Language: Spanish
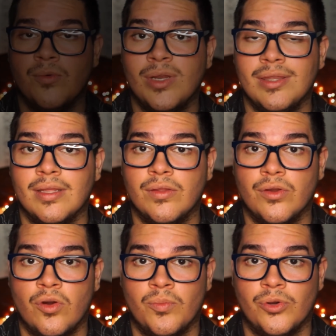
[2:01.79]
En un
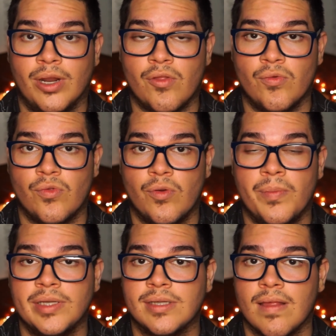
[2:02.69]
intento de comprobar sus
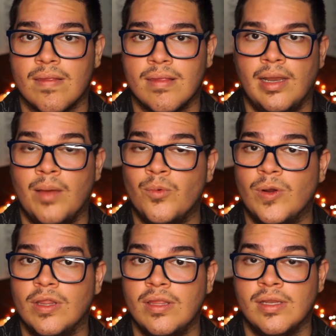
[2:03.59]
sospechas, la
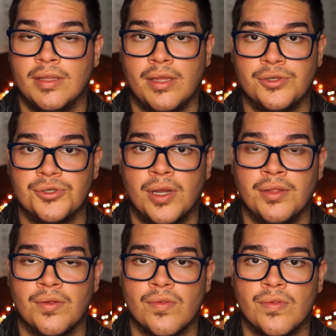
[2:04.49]
mujer de 38
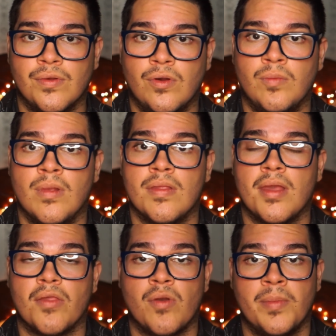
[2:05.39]
años
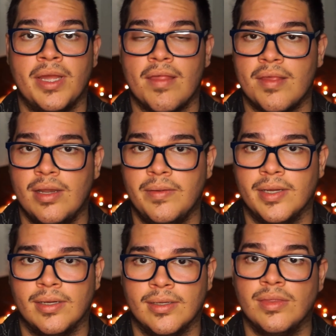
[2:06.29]
convence a su amiga
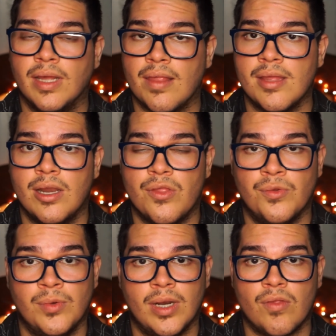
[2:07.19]
Silvia de que se le
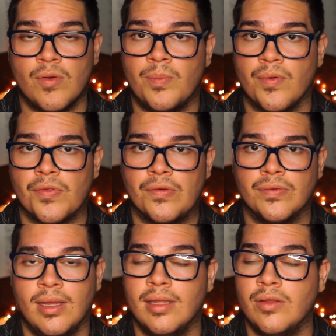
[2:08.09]
insinuara a su
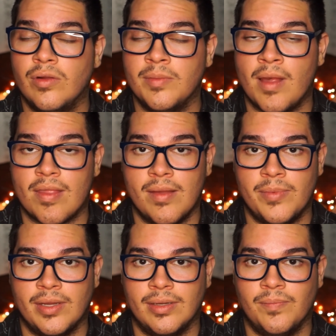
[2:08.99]
esposo. Esta última
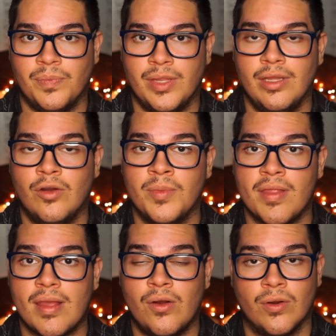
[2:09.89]
acepta y
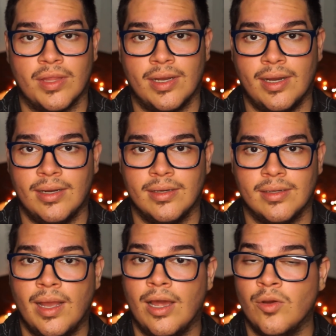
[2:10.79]
comienza a cortejar
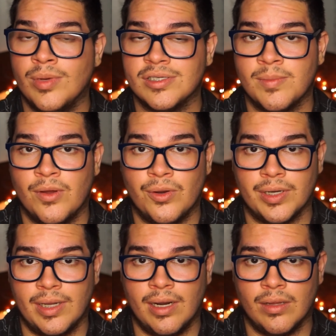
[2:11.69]
al hombre llamado
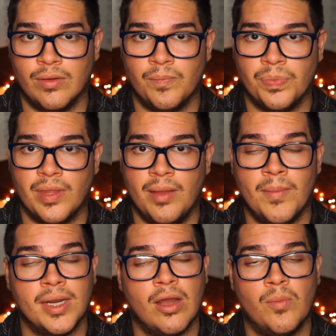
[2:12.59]
Ricardo
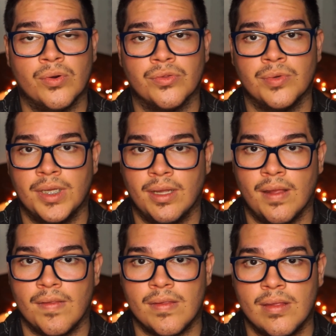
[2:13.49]
en varias
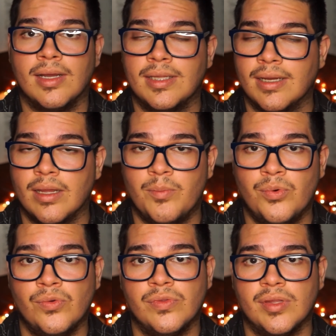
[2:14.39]
oportunidades, hasta que
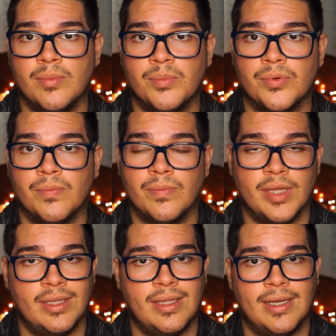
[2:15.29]
después de un tiempo,
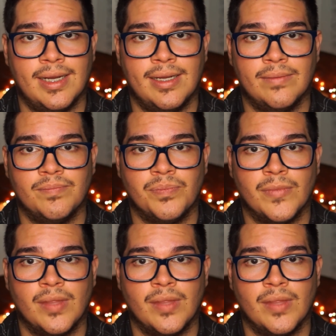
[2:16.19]
este cae